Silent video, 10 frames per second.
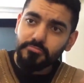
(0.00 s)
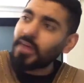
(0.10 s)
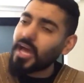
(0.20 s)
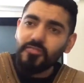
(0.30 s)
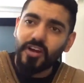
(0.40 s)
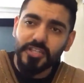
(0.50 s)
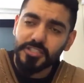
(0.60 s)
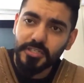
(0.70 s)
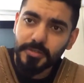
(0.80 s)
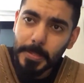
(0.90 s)
ما حينفعك
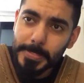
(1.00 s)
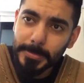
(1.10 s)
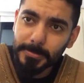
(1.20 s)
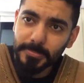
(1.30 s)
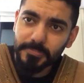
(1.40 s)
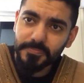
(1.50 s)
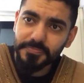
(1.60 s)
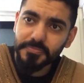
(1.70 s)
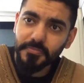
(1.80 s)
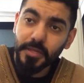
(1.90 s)
شيء
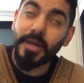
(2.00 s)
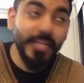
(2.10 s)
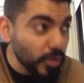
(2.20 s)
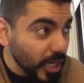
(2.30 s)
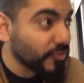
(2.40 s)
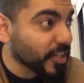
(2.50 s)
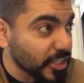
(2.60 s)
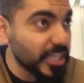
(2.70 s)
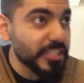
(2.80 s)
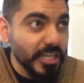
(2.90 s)
مع اني اقول لك
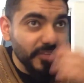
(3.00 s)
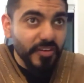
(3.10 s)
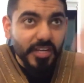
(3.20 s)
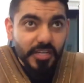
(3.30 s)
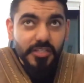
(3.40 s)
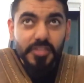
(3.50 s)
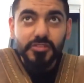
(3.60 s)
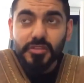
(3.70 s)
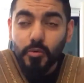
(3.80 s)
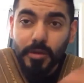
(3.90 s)
فكره جيده انك فكرت انك
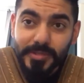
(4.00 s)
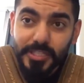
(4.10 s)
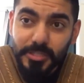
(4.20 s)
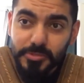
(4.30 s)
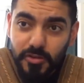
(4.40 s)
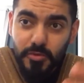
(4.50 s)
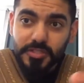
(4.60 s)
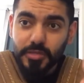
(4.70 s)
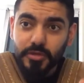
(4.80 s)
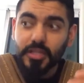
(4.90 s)
تتطور بدل شمس
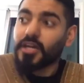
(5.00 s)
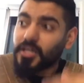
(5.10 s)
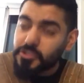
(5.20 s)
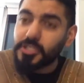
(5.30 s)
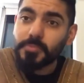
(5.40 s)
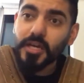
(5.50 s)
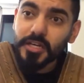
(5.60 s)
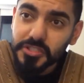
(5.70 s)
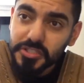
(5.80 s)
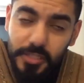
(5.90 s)
الكويتيه وكذا تجيب
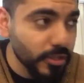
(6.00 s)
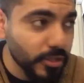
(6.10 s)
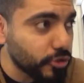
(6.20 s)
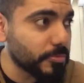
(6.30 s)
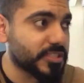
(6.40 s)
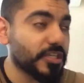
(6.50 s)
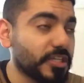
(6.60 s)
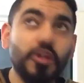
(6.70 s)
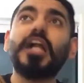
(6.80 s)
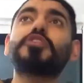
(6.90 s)
كريستيانو رونالدو وميسي
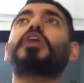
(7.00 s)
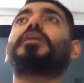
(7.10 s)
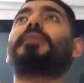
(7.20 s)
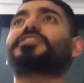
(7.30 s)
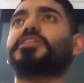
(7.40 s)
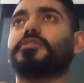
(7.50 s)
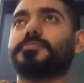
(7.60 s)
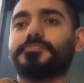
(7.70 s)
رونالدو قال معصي